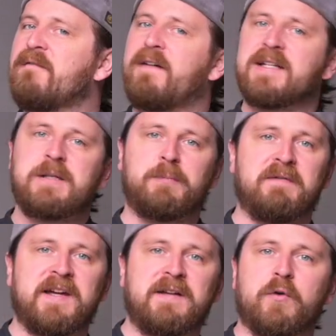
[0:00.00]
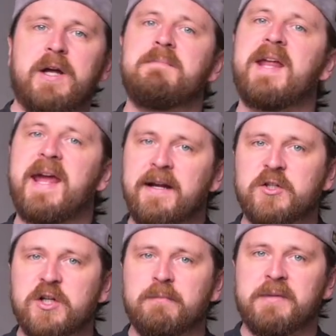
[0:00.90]
was sich bewegt, wo eben
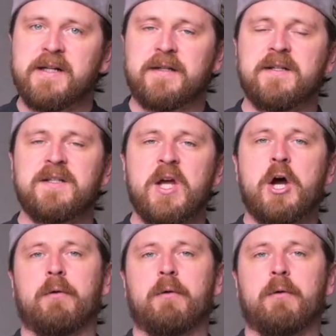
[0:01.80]
Action im Bild ist